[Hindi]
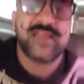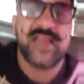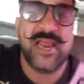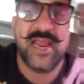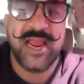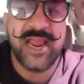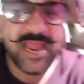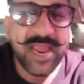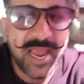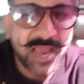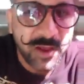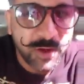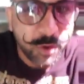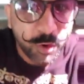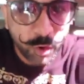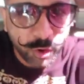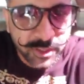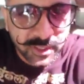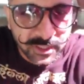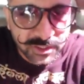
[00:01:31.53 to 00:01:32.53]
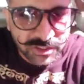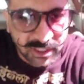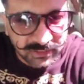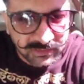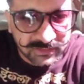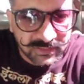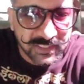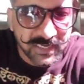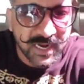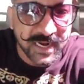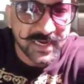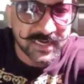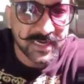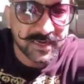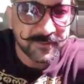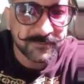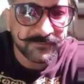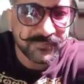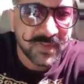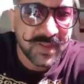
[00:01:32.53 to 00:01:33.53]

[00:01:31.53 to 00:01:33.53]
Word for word: ये है और ये चलती रहेगी